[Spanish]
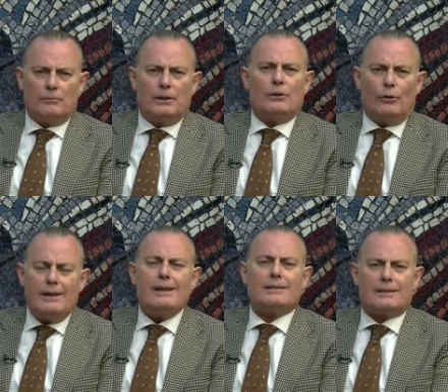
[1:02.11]
Bueno,
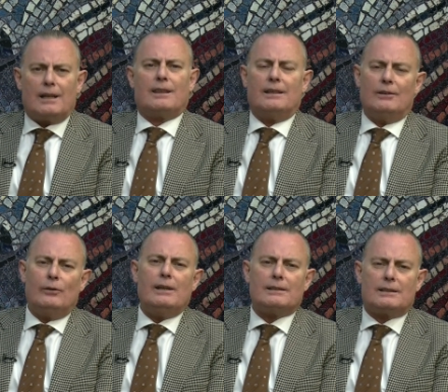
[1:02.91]
hoy es 13,
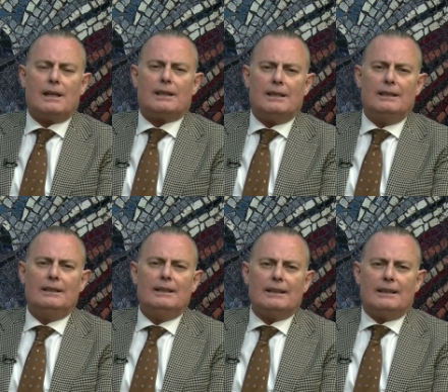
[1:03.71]
hoy es 13
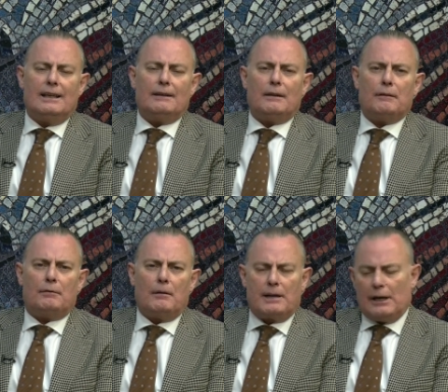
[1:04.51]
de
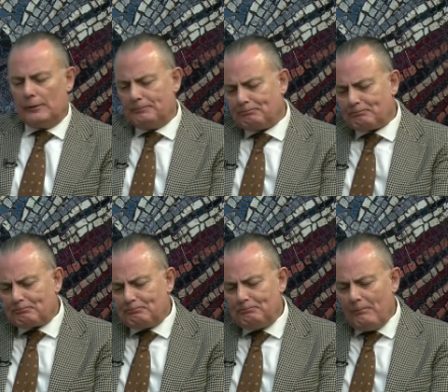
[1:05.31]
febrero.
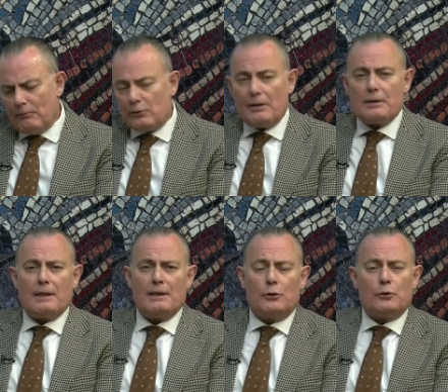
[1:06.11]
Muchas
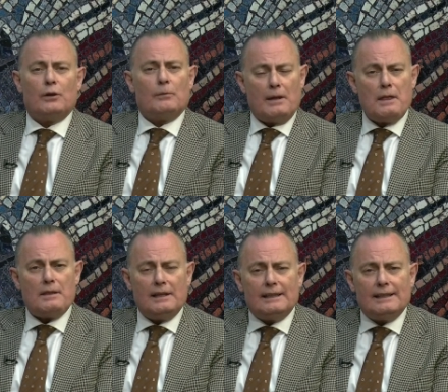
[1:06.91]
veces digo yo, le voy a
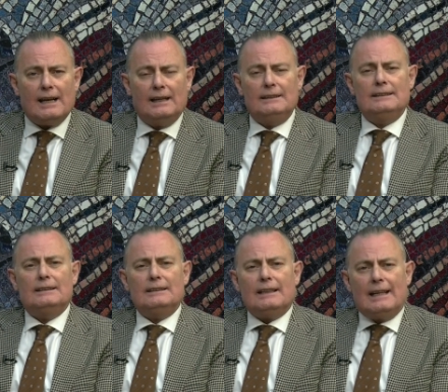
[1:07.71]
decir el día
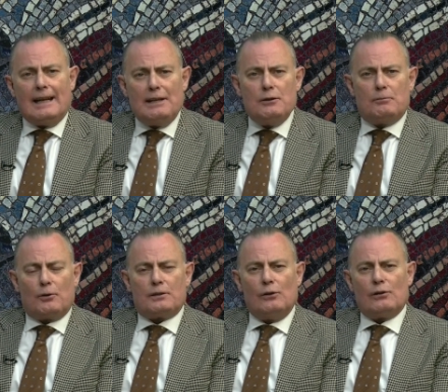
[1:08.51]
y el año,
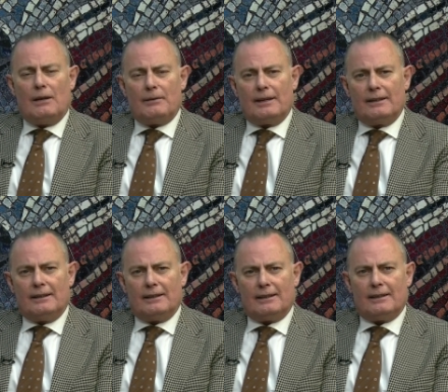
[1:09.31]
por si no saben
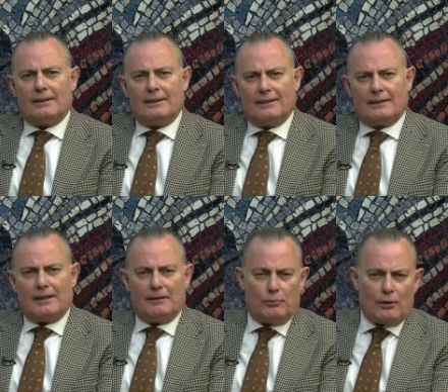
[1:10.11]
eh, en
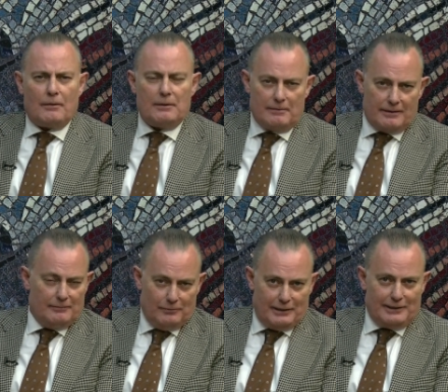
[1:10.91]
qué época viven.